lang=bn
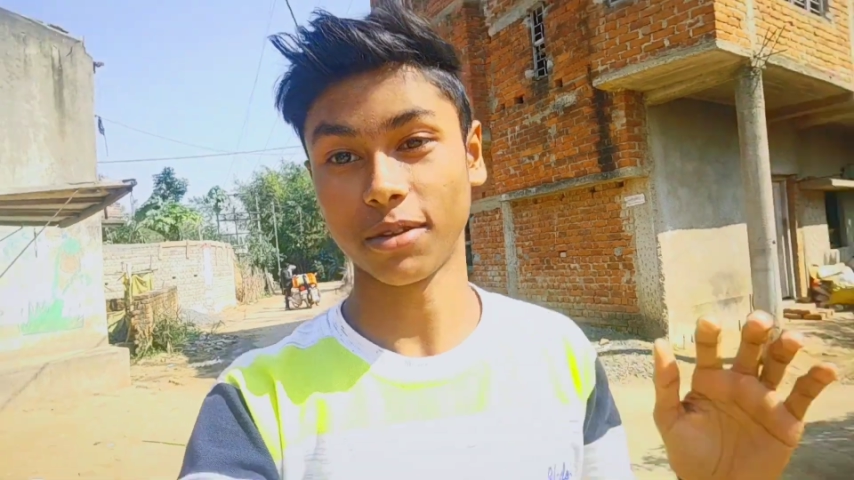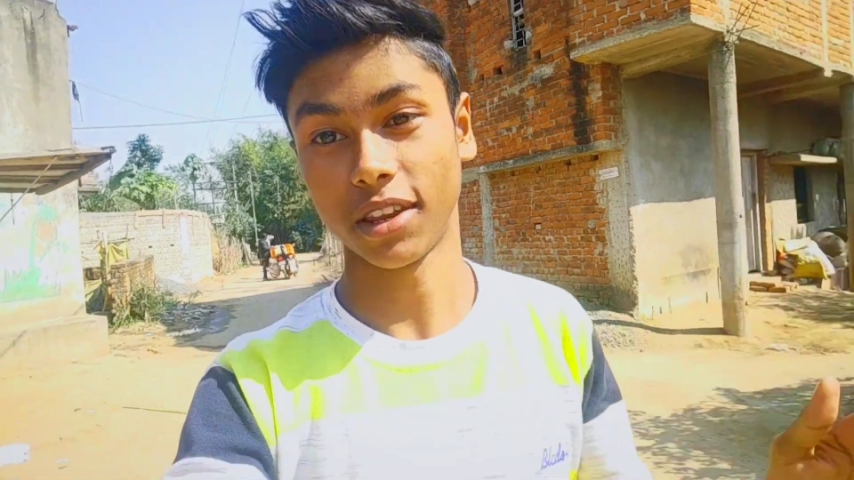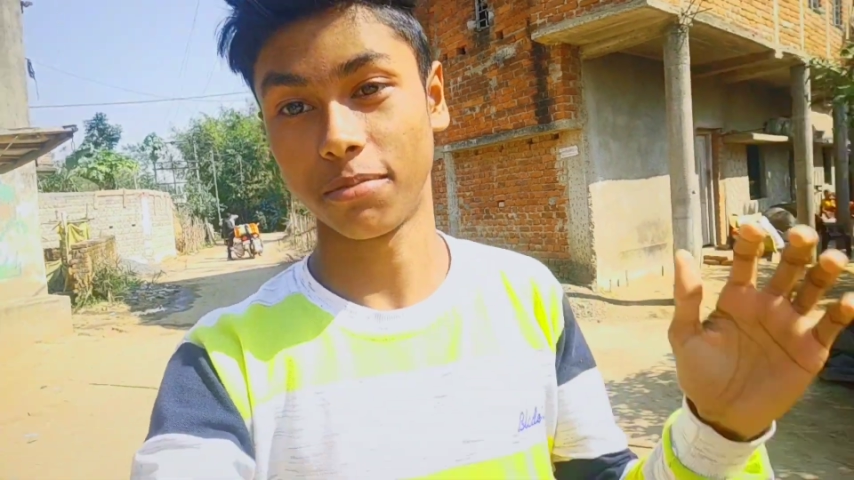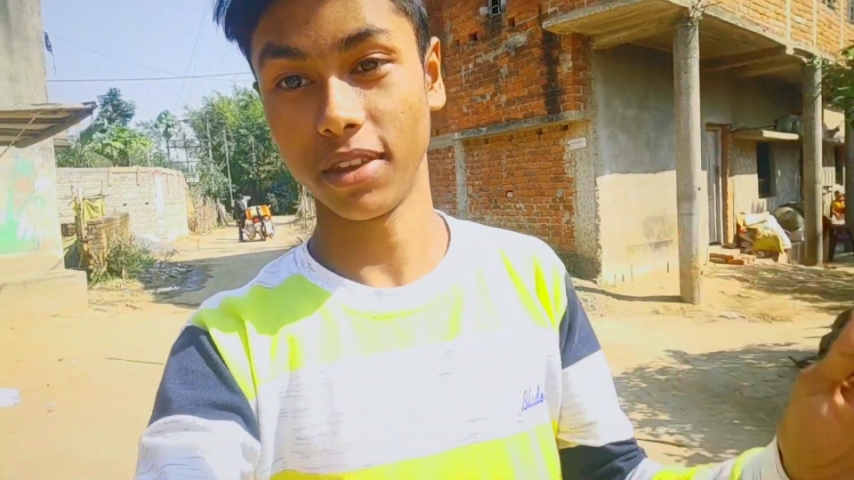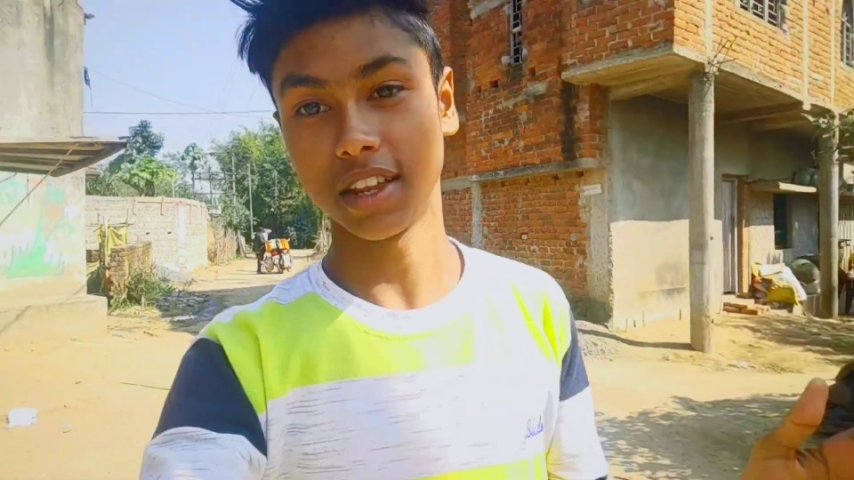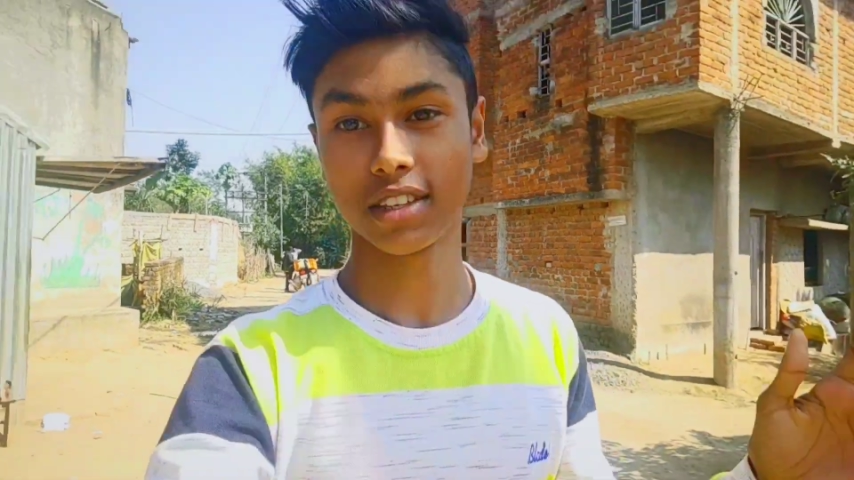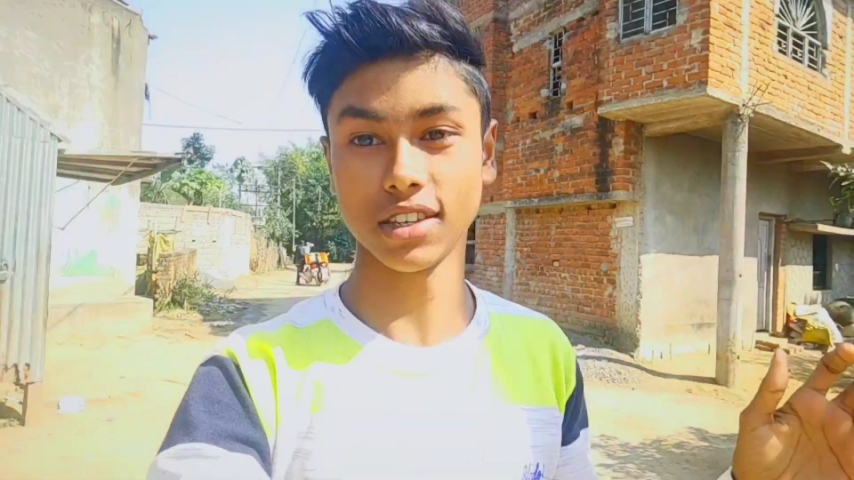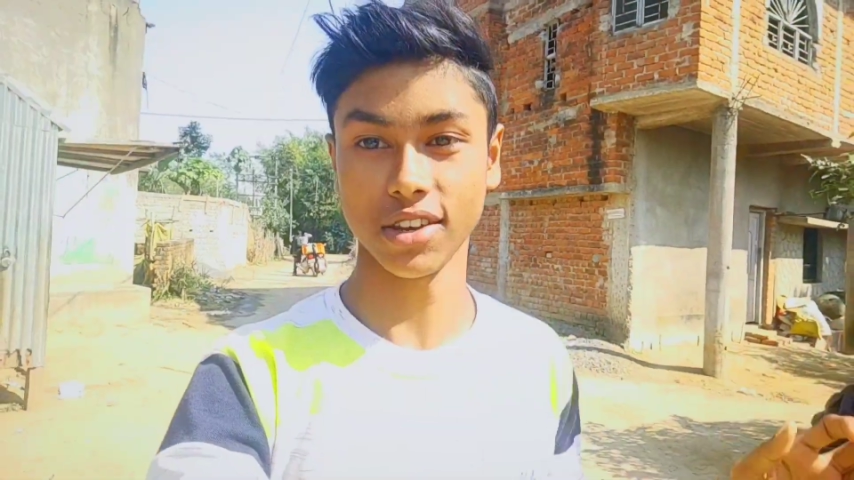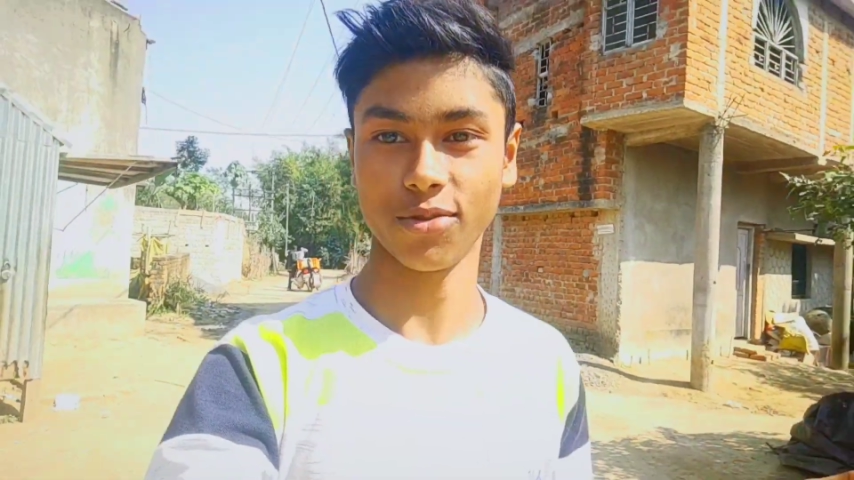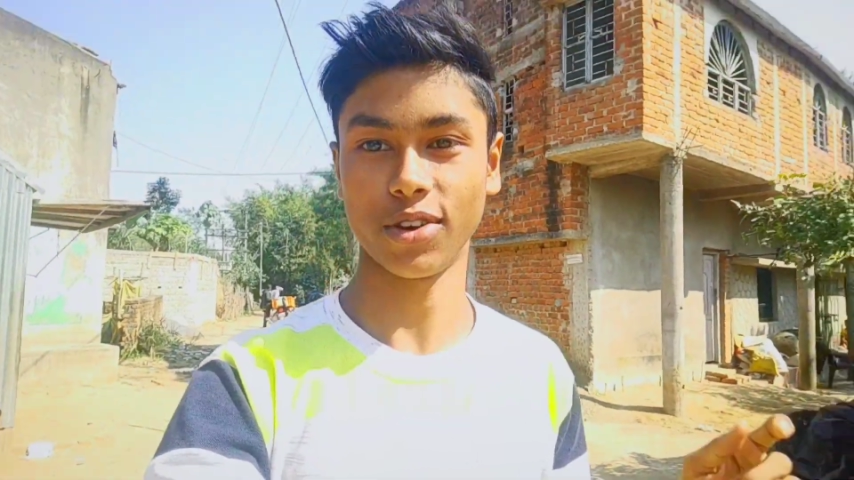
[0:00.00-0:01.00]
আমাদের বিল আছে
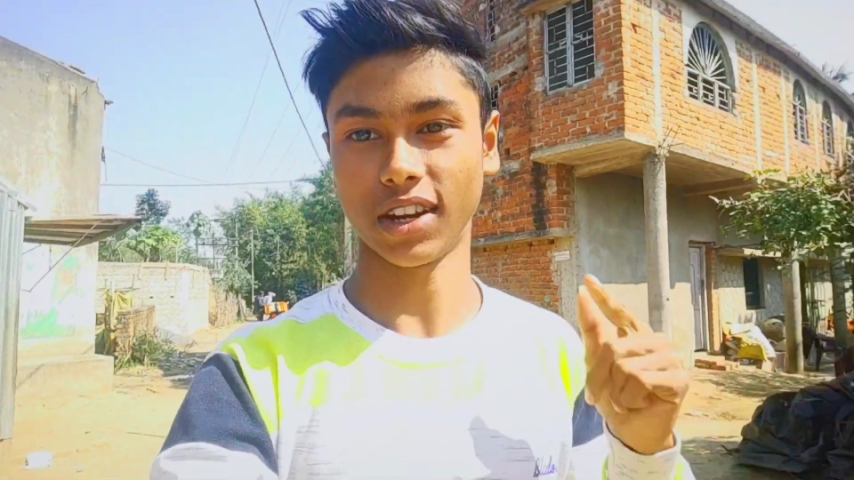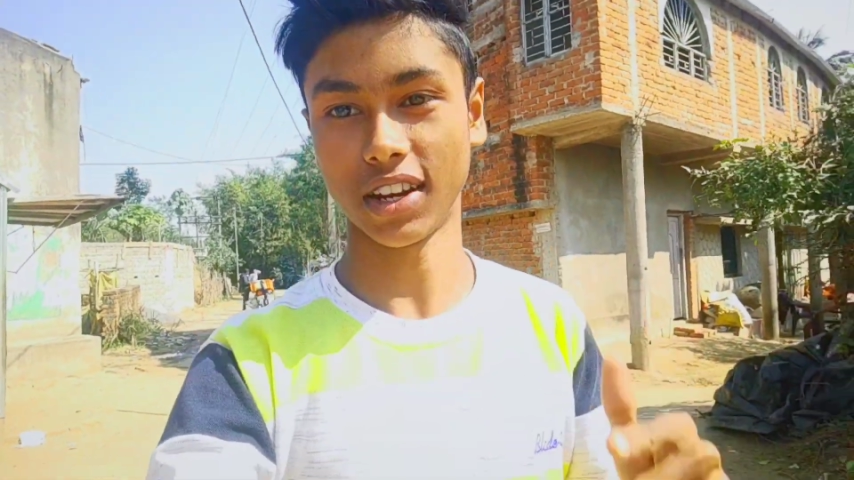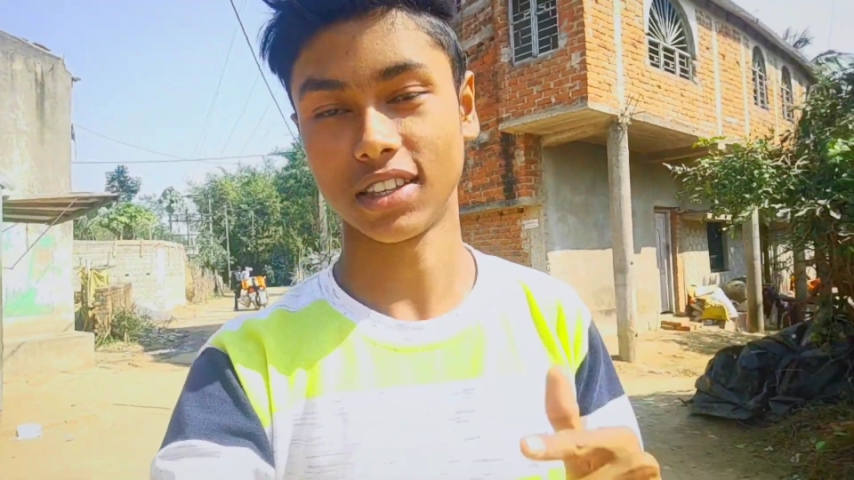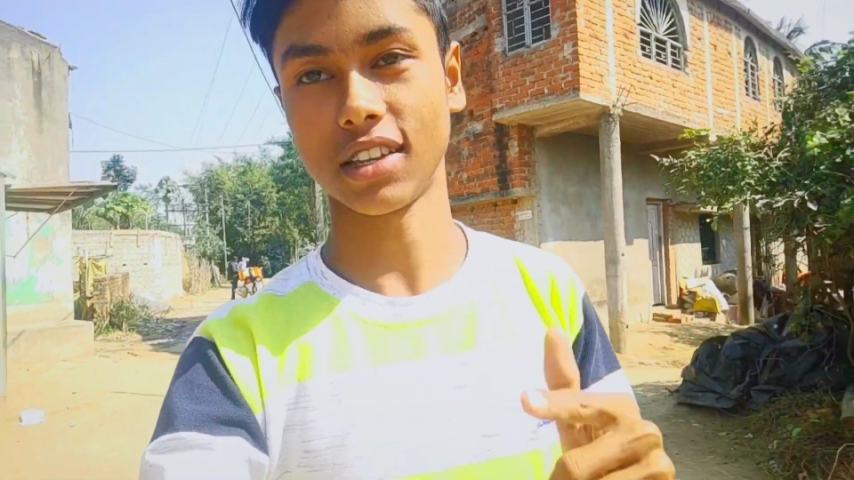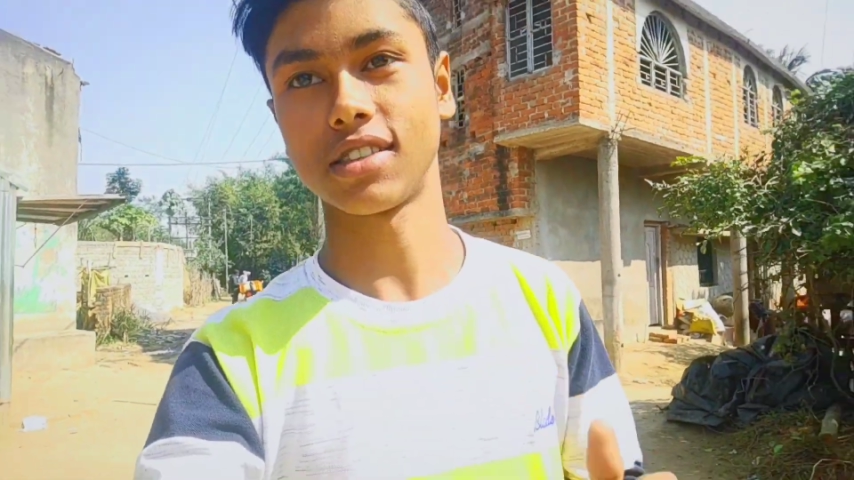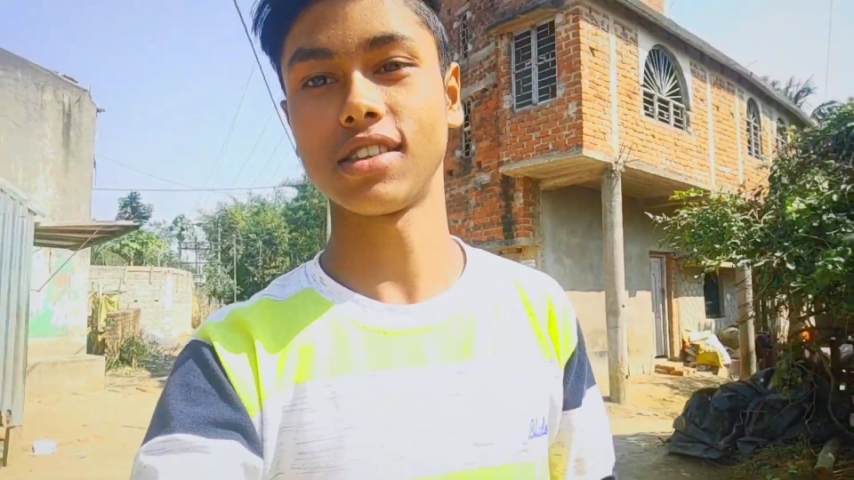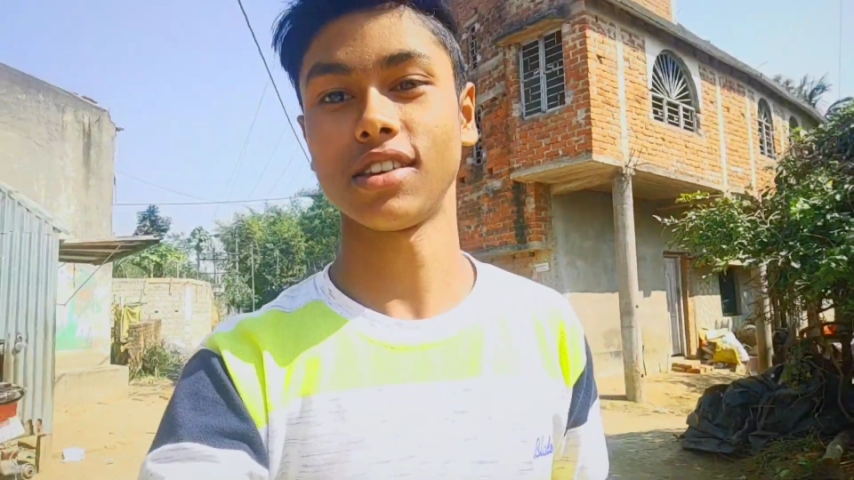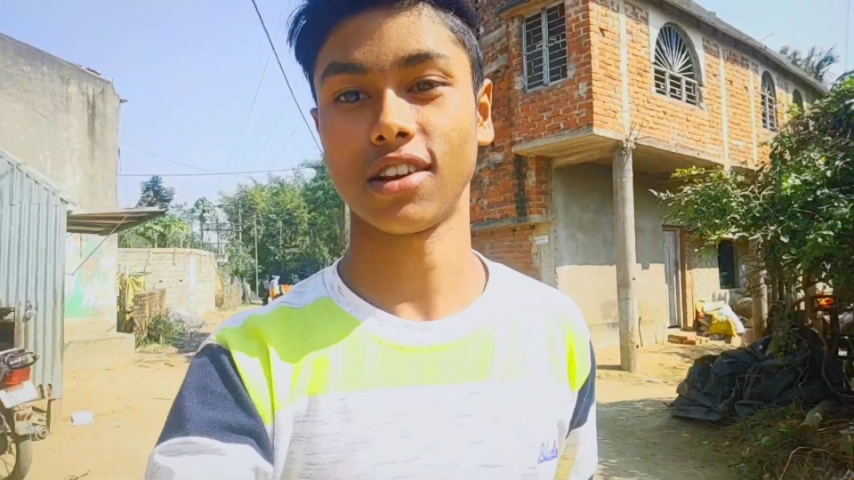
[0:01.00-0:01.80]
ওইখানে যাচ্ছি